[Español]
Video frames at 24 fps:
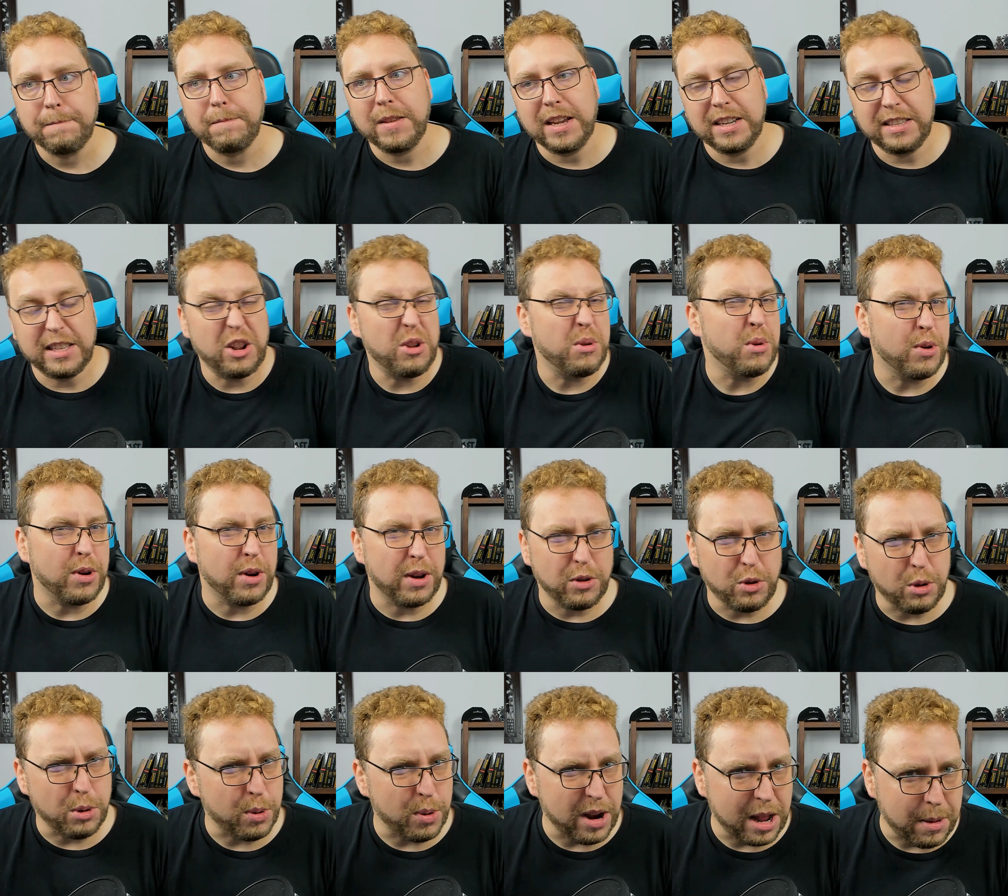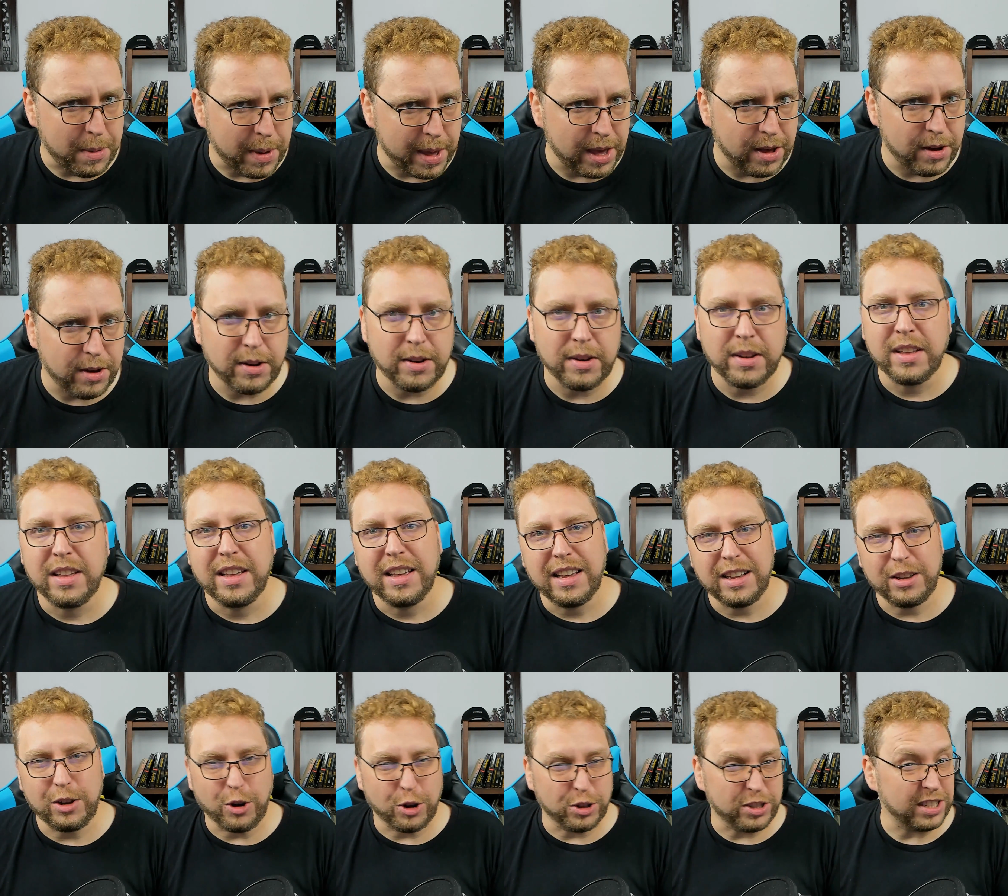Este nuevo, nuevo leveo,
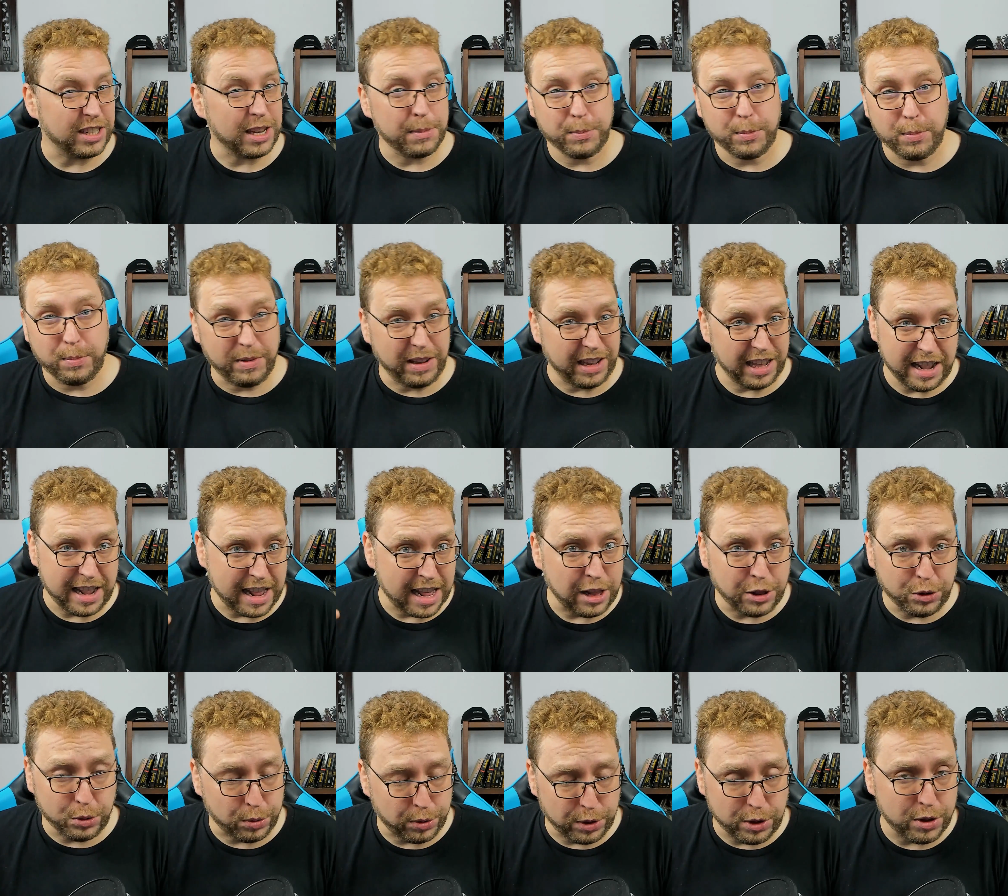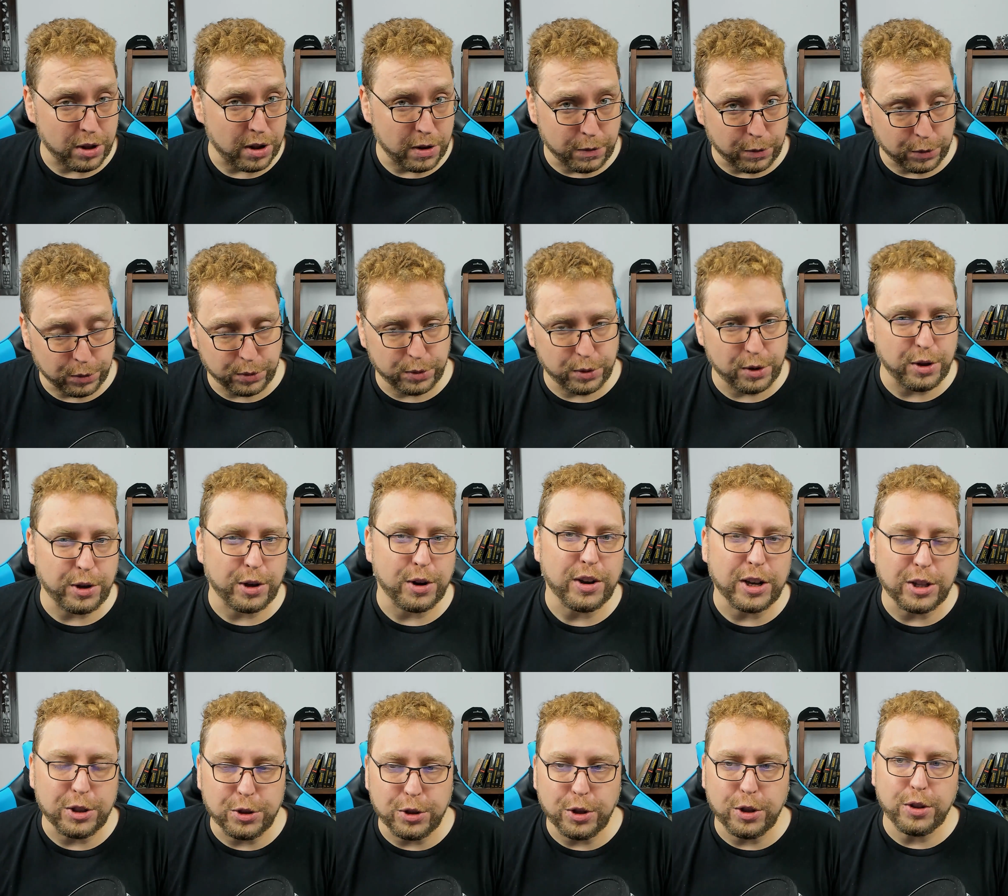cosas que, irán introduciendo en el futuro. Yo creo
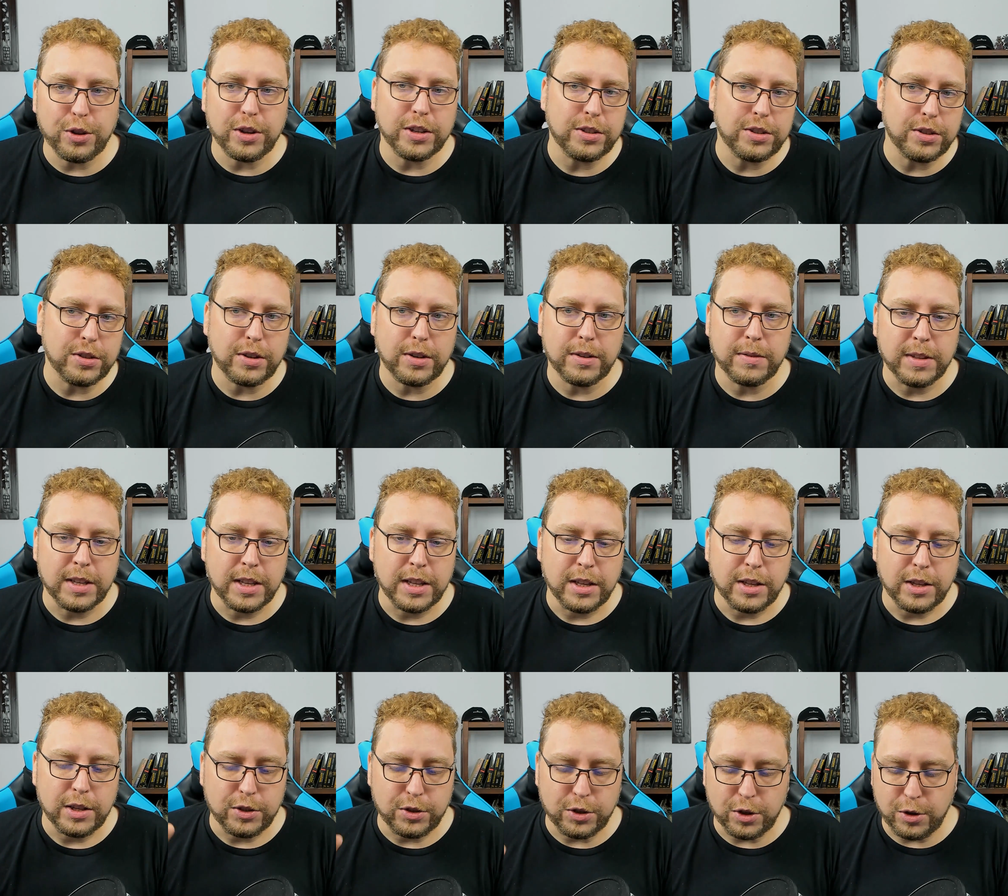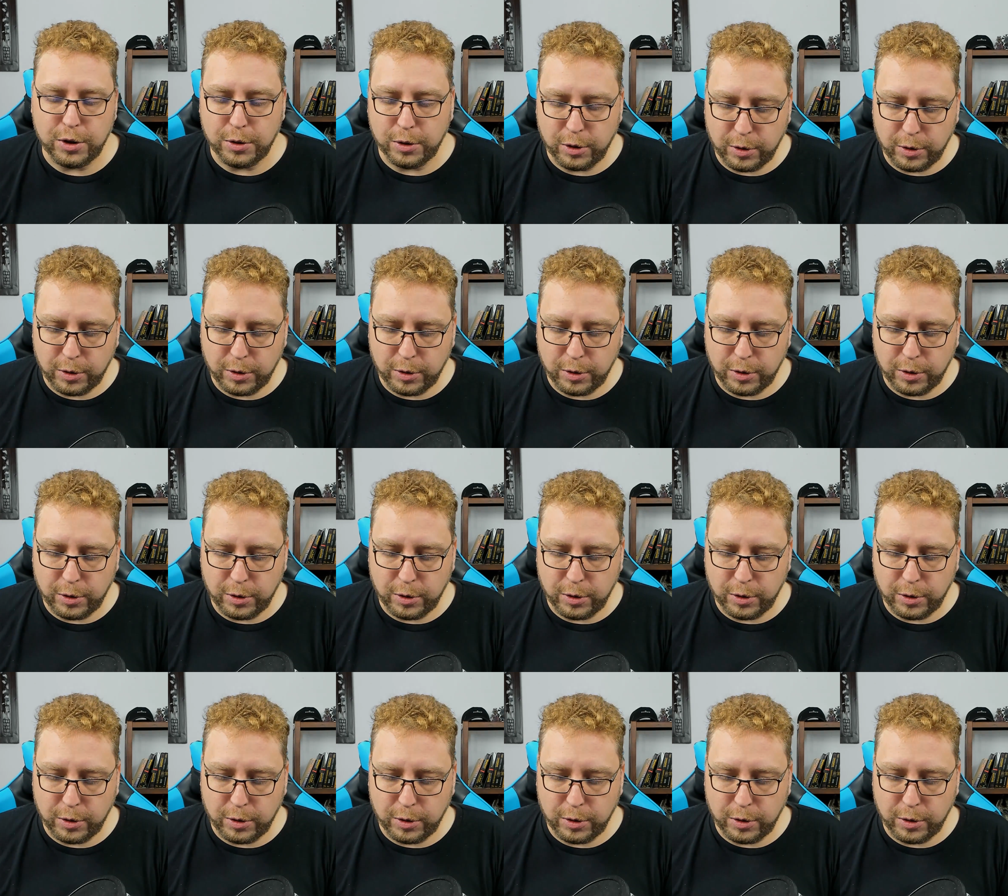que todo eso son